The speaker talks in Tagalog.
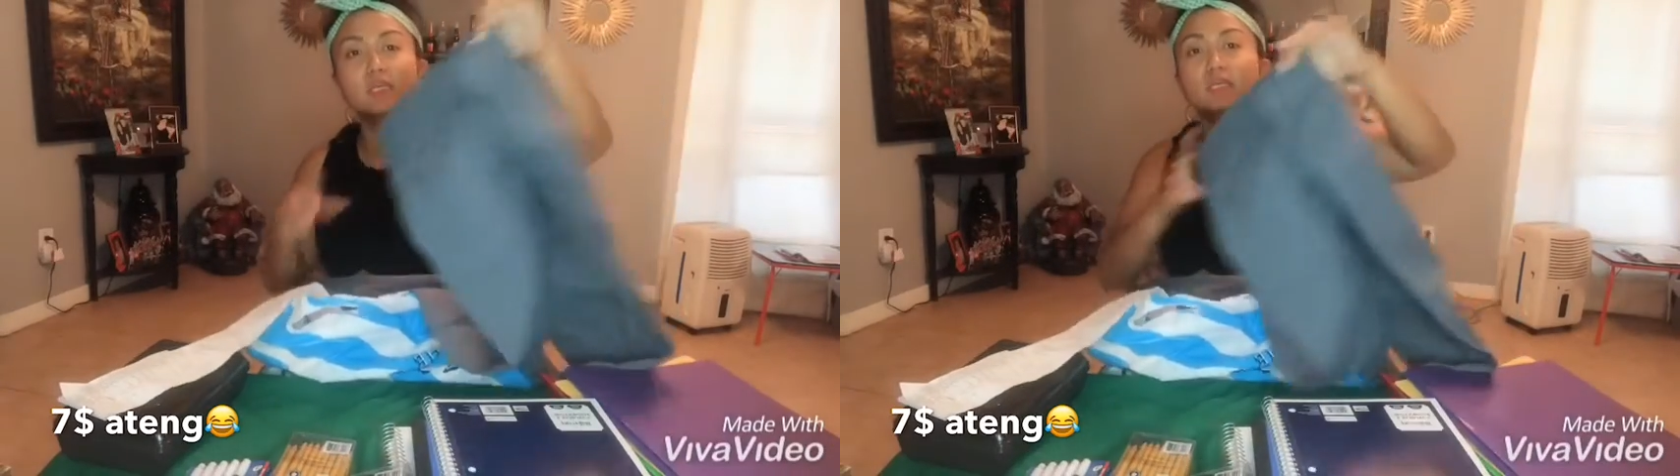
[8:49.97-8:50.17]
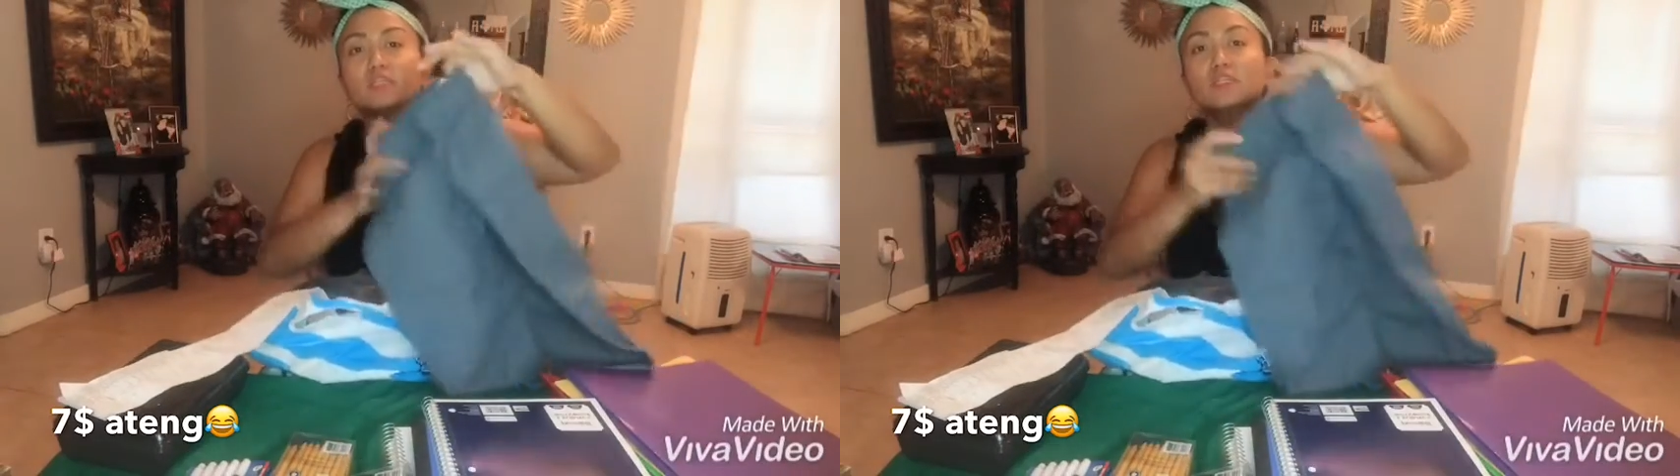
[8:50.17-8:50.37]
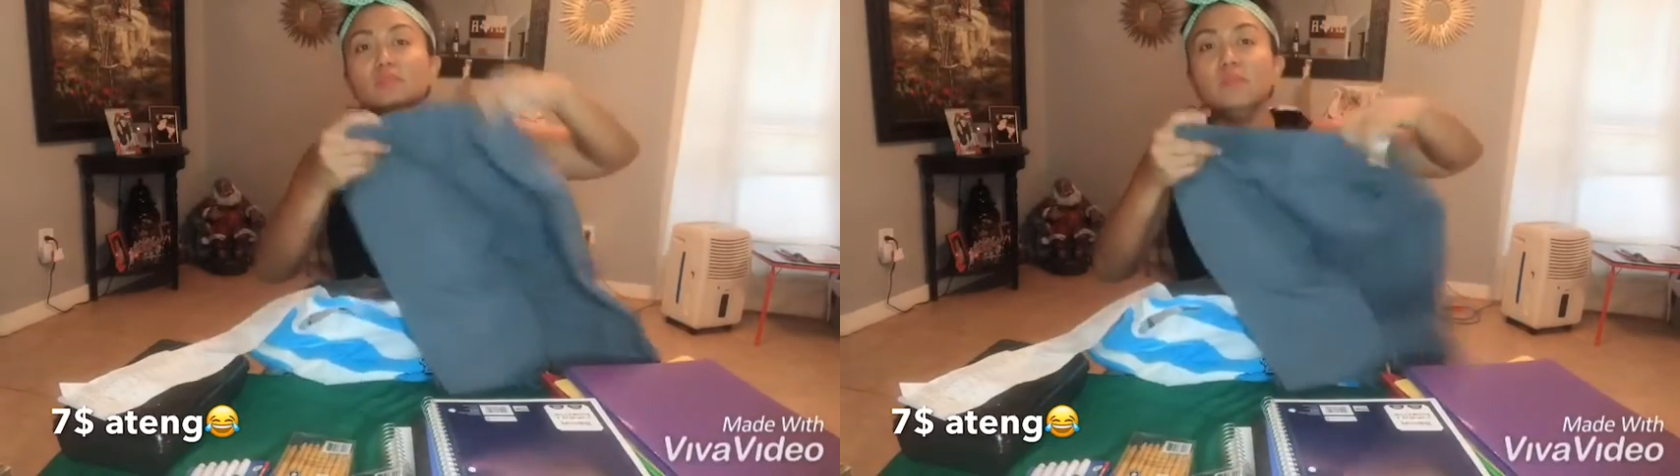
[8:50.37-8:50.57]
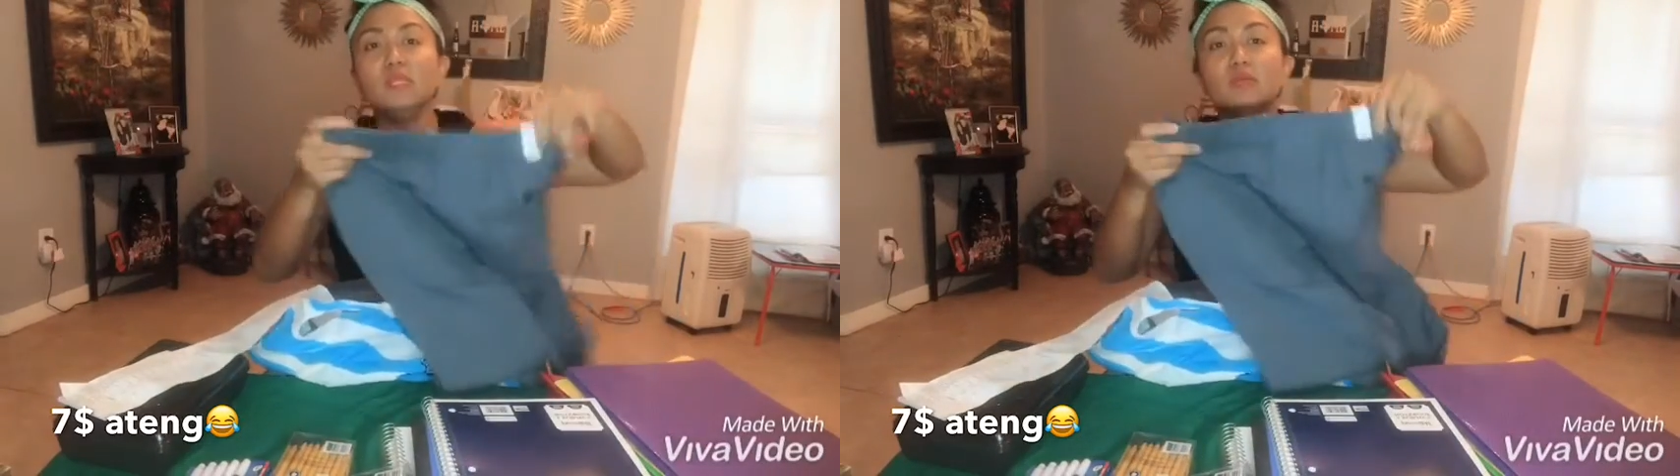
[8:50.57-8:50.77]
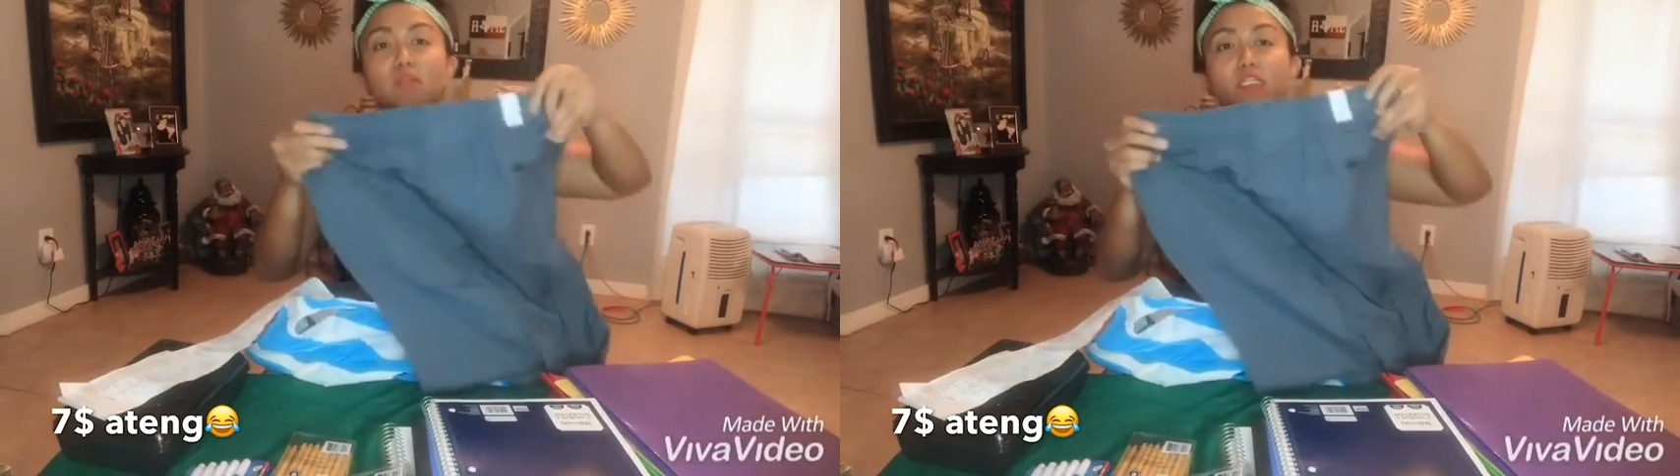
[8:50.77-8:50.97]
So nabili
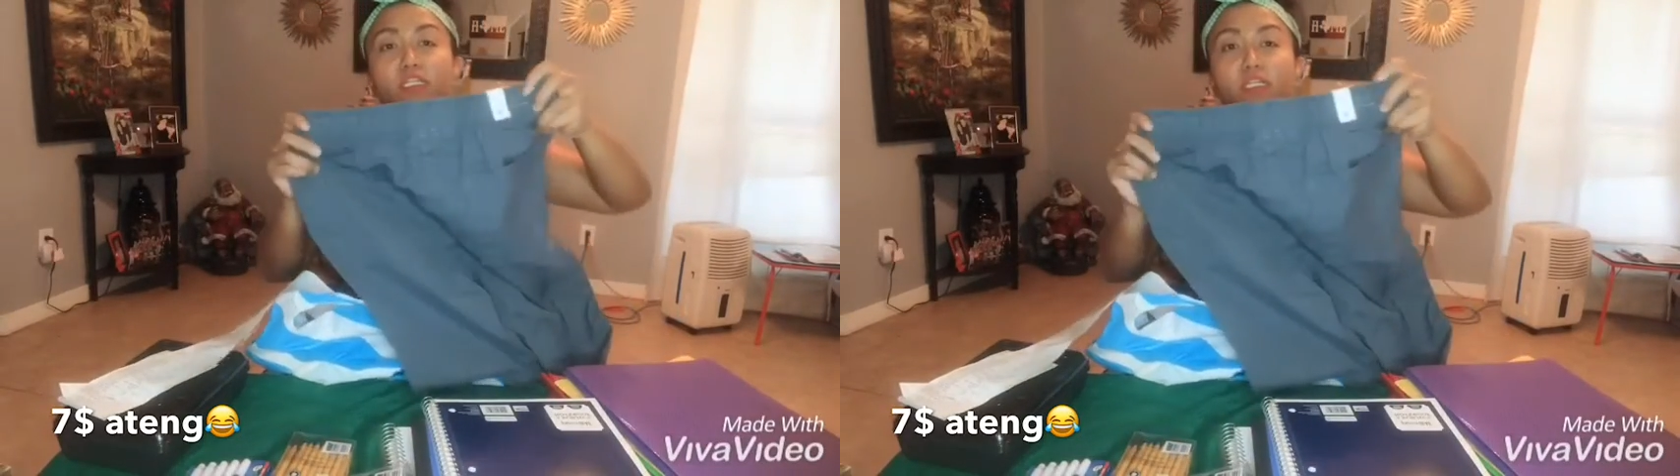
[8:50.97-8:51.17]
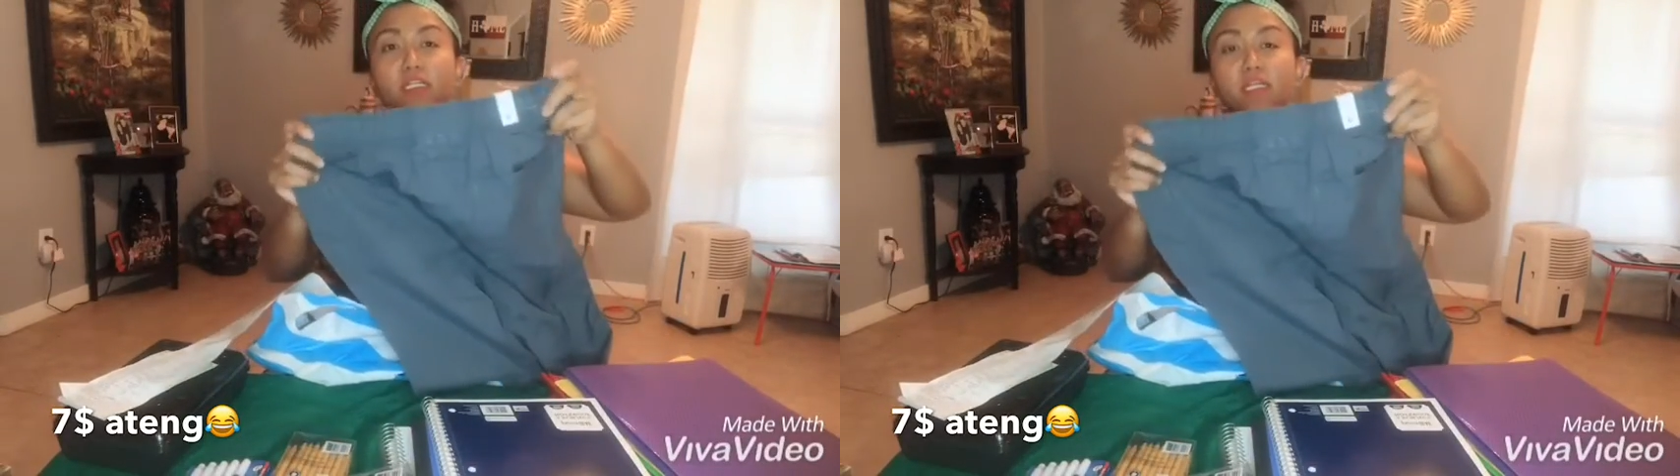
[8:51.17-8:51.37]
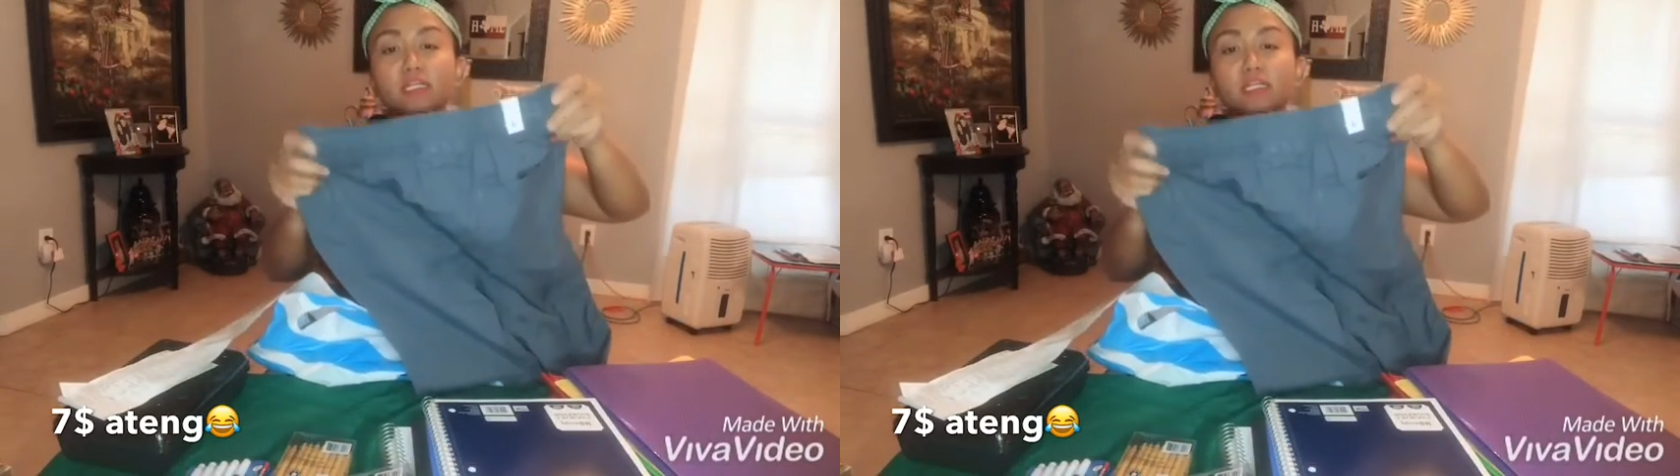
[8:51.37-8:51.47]
ko lang siya ng